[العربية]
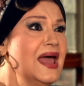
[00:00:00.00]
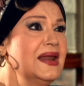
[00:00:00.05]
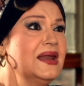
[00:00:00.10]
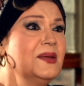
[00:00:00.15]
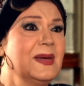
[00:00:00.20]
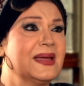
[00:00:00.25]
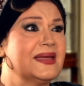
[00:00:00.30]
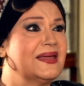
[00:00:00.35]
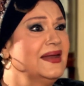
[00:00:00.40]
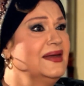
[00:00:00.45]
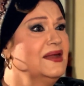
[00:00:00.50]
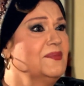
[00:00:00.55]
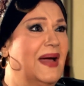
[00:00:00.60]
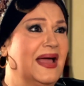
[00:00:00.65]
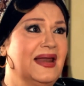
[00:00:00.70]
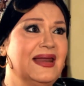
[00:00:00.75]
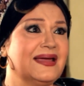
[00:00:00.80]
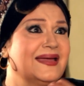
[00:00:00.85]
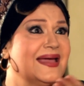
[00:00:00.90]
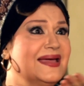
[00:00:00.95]
انا بتكلم
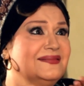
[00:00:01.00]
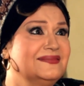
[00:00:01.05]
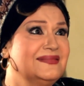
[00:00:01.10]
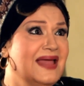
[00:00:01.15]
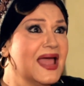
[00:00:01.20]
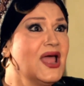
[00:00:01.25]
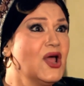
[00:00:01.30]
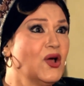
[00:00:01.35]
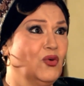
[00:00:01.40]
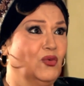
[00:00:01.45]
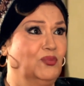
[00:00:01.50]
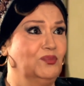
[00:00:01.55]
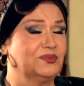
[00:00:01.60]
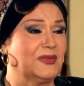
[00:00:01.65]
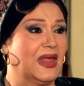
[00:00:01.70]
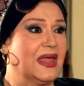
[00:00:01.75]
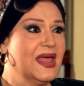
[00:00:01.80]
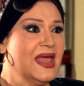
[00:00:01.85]
على كيداهم